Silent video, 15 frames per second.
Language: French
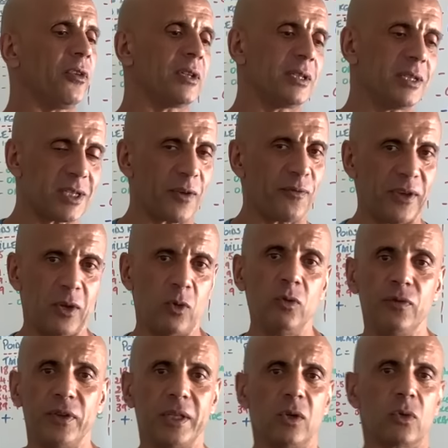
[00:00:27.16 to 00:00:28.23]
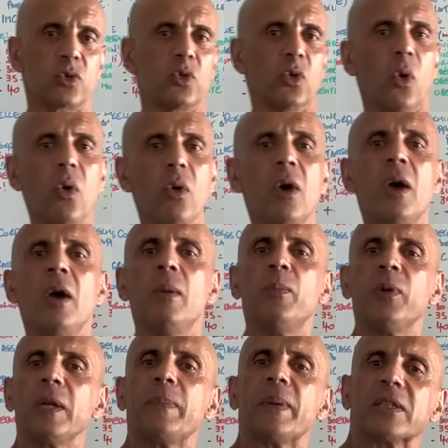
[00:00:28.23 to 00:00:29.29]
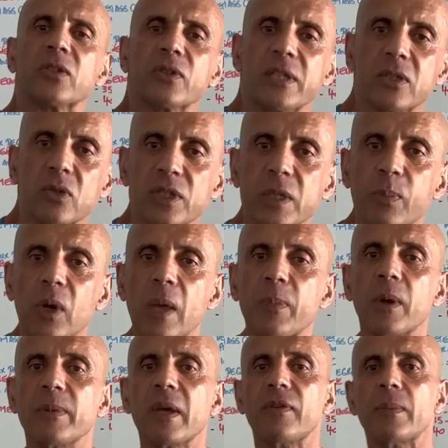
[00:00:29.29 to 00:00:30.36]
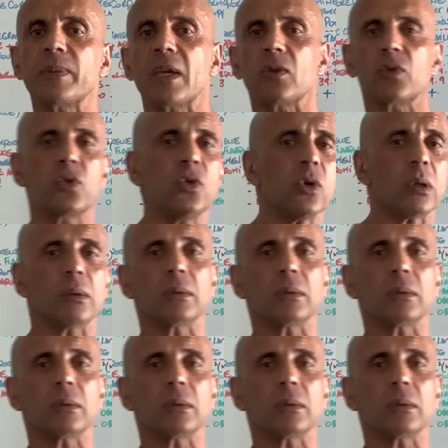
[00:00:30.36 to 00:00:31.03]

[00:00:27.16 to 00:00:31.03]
on a déjà fait une vidéo sur eux. Pour les personnes qui sont ici pour la première fois, bien sûr,